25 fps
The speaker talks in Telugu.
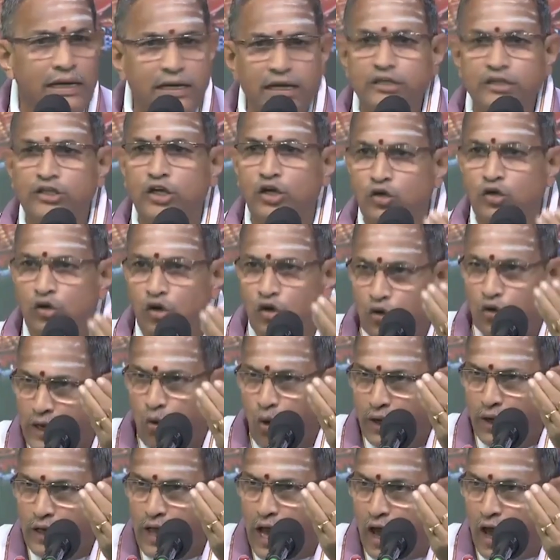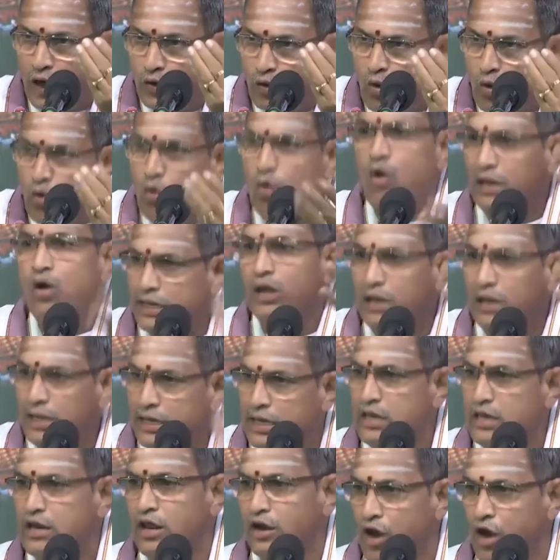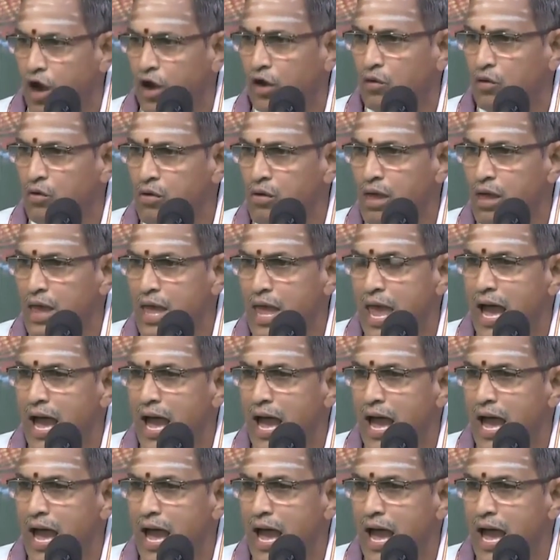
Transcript: తల్లిదండ్రులు అని అనుకోగలిగిన నాడు